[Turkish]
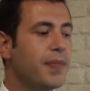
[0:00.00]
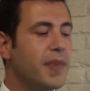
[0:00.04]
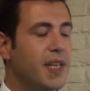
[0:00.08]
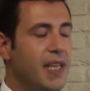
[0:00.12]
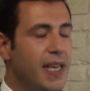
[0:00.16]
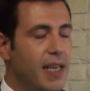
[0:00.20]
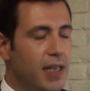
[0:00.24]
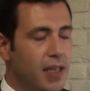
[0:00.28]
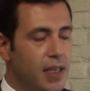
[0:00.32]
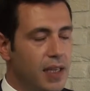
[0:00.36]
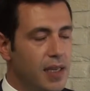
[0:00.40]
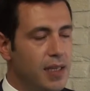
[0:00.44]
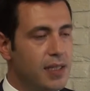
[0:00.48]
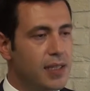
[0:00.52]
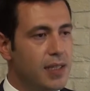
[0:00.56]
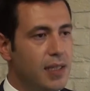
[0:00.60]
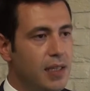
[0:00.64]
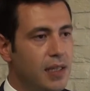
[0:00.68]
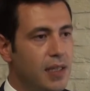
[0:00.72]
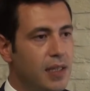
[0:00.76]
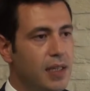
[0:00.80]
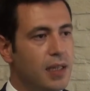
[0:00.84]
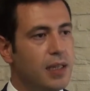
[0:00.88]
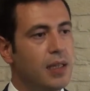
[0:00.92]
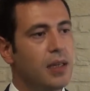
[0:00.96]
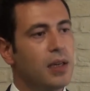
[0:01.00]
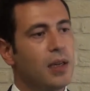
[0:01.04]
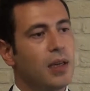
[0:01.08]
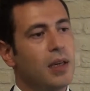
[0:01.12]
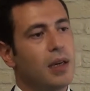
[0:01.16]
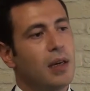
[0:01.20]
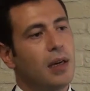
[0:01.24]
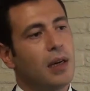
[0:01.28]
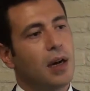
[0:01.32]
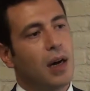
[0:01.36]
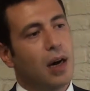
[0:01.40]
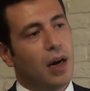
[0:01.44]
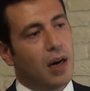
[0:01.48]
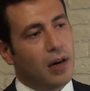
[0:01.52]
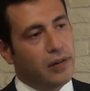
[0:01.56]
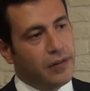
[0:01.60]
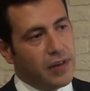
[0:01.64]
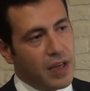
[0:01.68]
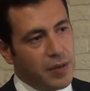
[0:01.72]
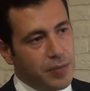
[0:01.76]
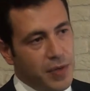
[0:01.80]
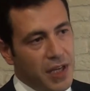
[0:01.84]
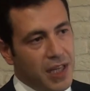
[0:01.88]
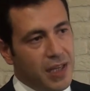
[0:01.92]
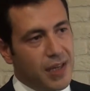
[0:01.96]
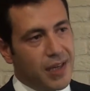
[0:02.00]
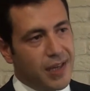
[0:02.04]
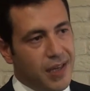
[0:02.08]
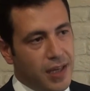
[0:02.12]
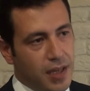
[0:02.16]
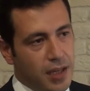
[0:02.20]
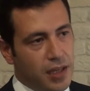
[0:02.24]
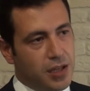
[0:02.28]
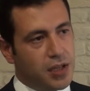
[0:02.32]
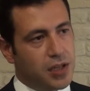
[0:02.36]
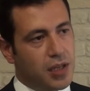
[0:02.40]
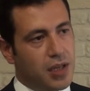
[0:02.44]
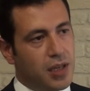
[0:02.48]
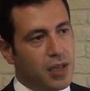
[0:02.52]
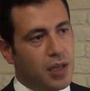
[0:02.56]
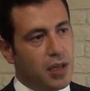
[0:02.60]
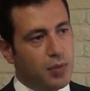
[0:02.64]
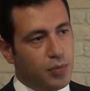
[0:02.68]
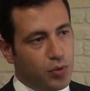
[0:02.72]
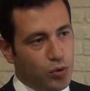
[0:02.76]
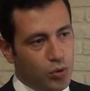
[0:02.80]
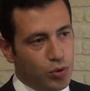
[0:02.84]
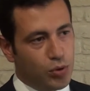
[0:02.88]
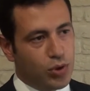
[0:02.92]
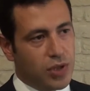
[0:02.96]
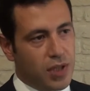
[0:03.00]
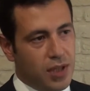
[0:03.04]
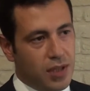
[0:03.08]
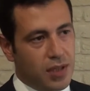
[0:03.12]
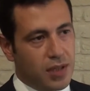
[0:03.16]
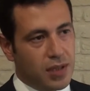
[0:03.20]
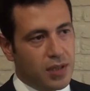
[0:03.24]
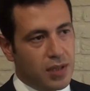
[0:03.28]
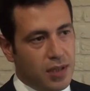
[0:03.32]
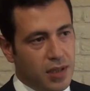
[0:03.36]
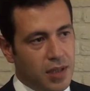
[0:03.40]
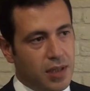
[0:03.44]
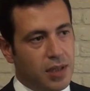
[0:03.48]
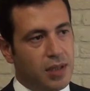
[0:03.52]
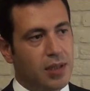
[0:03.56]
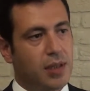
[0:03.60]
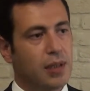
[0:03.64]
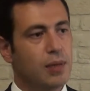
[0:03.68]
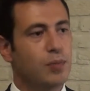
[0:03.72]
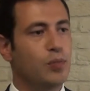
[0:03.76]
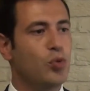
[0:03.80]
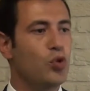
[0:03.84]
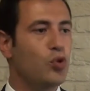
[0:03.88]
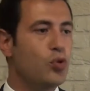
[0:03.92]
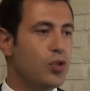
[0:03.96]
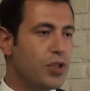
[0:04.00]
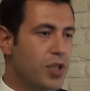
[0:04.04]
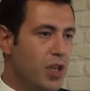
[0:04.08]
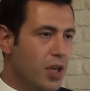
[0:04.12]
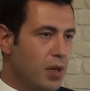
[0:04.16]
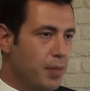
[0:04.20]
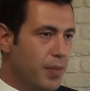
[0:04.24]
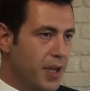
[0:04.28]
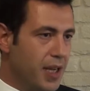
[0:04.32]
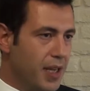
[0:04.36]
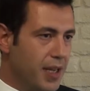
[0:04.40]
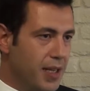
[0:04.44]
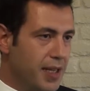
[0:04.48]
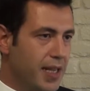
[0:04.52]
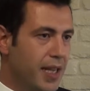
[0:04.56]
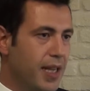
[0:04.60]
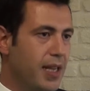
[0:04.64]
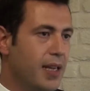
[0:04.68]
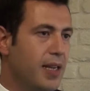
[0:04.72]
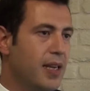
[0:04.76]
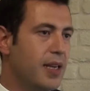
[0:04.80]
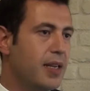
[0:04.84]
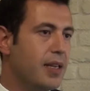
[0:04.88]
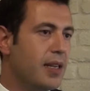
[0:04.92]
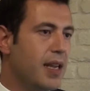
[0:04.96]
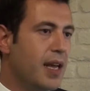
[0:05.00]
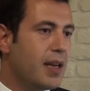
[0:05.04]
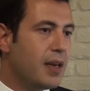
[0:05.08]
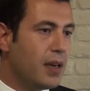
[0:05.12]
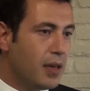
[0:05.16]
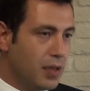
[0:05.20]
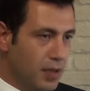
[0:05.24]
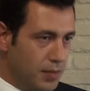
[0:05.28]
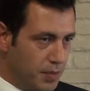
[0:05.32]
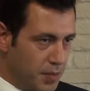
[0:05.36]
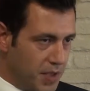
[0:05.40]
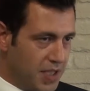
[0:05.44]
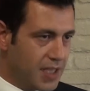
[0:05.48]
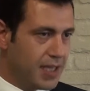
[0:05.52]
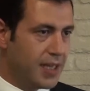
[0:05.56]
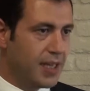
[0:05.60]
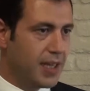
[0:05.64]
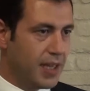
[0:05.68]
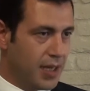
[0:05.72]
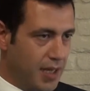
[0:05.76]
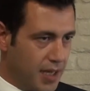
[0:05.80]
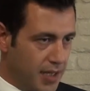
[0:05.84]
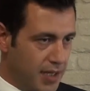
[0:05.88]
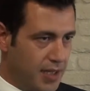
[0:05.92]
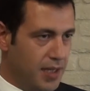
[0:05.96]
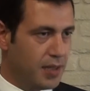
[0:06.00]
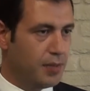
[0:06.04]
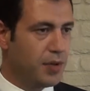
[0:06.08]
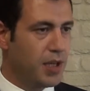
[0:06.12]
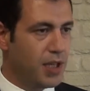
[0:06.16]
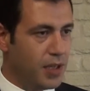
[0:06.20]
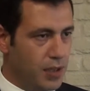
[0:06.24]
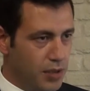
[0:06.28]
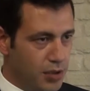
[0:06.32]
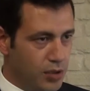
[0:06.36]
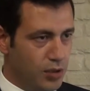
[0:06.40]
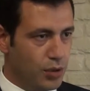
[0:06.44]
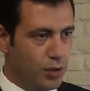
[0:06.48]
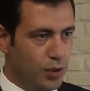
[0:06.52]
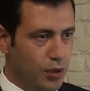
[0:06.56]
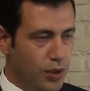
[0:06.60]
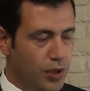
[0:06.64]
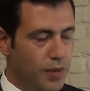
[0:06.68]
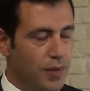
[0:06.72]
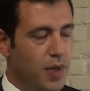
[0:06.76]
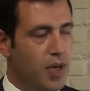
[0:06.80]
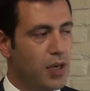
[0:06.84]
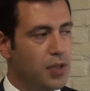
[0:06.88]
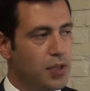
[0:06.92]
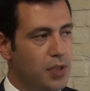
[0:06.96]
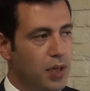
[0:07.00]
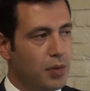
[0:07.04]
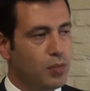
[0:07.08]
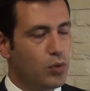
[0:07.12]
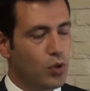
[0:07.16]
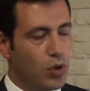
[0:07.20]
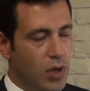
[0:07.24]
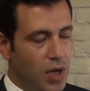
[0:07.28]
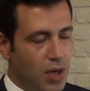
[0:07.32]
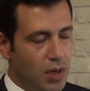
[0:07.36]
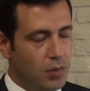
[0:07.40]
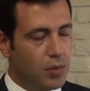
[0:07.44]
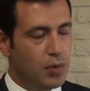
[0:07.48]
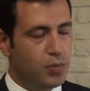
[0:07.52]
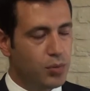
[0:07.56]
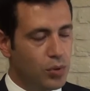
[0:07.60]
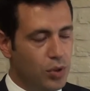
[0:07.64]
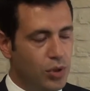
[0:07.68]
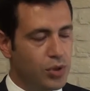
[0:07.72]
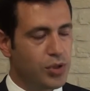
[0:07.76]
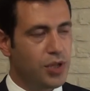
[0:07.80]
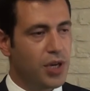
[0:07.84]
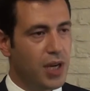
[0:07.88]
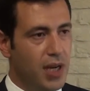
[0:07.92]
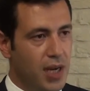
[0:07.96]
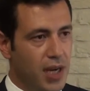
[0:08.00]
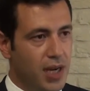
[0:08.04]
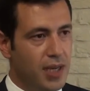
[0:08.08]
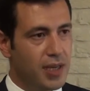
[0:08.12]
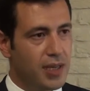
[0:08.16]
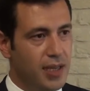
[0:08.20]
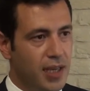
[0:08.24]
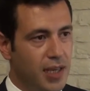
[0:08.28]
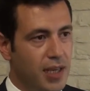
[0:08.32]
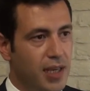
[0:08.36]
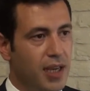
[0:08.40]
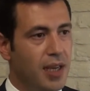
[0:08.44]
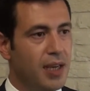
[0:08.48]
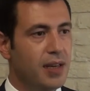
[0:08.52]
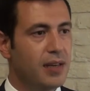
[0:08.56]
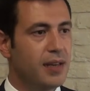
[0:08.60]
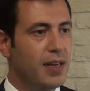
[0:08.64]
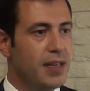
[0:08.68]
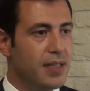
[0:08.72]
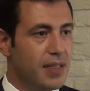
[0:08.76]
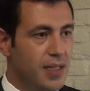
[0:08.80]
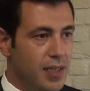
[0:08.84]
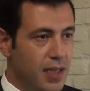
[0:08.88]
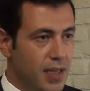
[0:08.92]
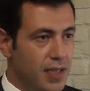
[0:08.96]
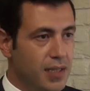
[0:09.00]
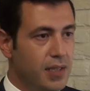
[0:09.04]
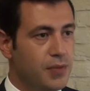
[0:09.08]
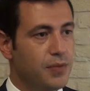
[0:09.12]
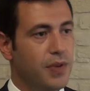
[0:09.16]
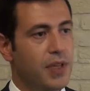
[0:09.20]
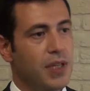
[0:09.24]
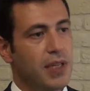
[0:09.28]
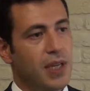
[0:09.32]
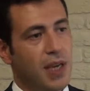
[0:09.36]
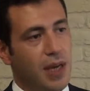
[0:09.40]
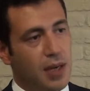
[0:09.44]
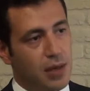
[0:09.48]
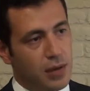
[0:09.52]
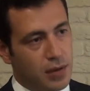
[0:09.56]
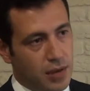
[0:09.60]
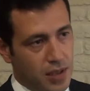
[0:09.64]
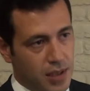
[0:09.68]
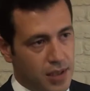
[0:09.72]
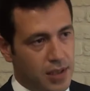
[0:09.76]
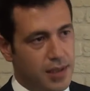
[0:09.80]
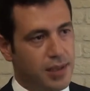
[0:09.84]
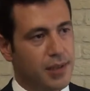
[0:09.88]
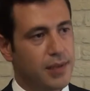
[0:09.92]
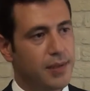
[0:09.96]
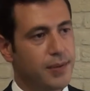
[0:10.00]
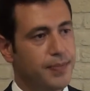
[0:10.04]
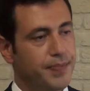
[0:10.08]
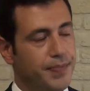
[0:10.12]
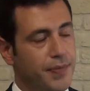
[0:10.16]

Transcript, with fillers: yeni yasada AVM'lere ilişkin yapı ruhsatının büyükşehir belediyelerinden alınması gerektiği belirtiliyor. Ancak bu karma projelerde rezidans ve diğer e,